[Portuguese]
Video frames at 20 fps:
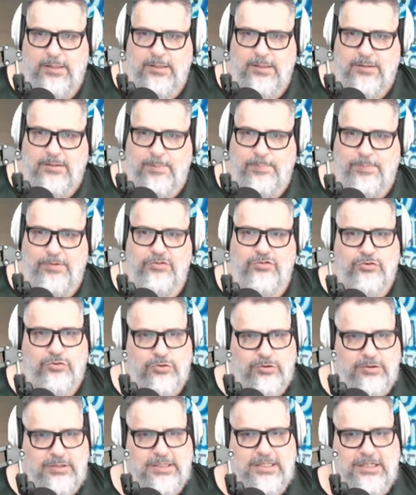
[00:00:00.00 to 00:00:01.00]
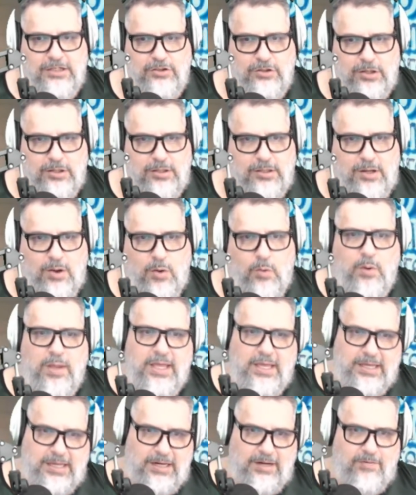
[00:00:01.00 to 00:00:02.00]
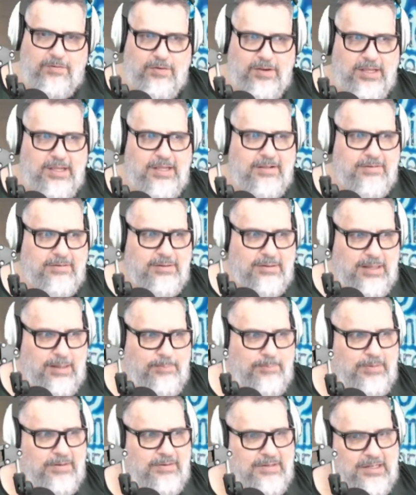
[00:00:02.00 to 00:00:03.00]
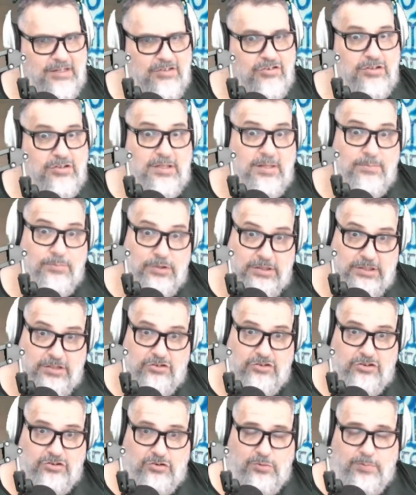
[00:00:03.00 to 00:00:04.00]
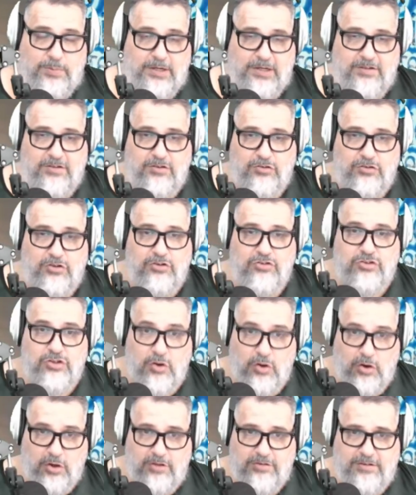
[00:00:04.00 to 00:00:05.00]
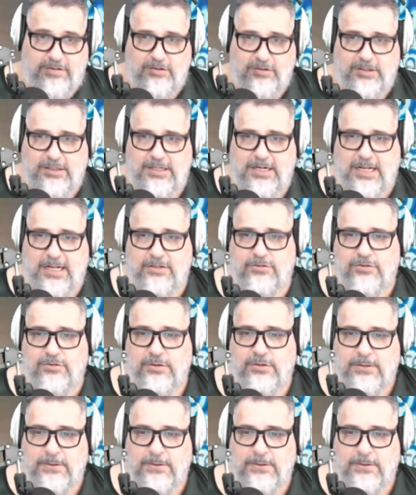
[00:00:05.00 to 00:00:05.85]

Depois de todo aquele auê que ele fez, apesar de ter muita gente no Parque São Jorge que gosta do Renato,